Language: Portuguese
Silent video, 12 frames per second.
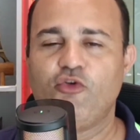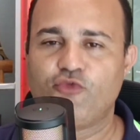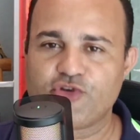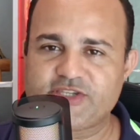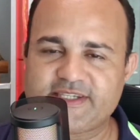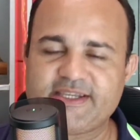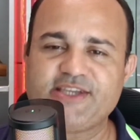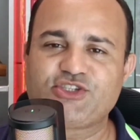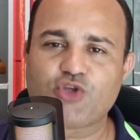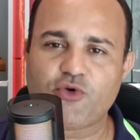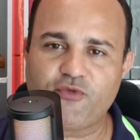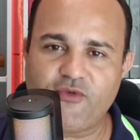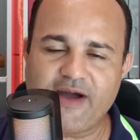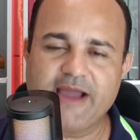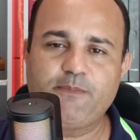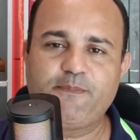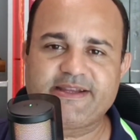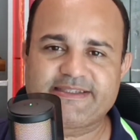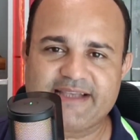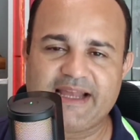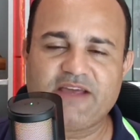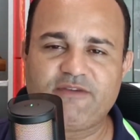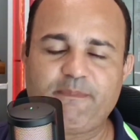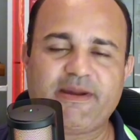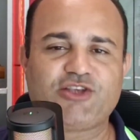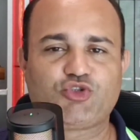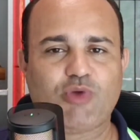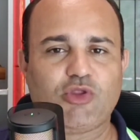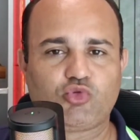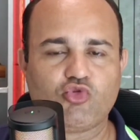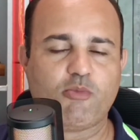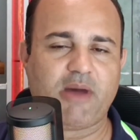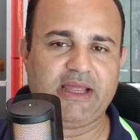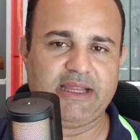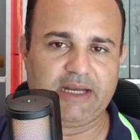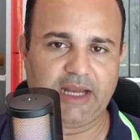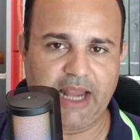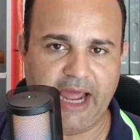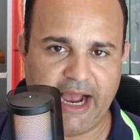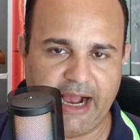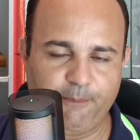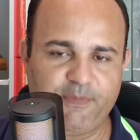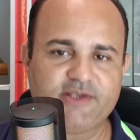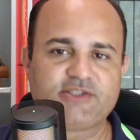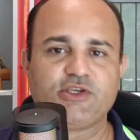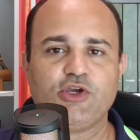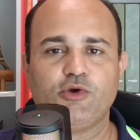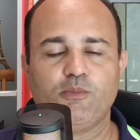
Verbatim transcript: Você só vai precisar levar para sua turma lápis,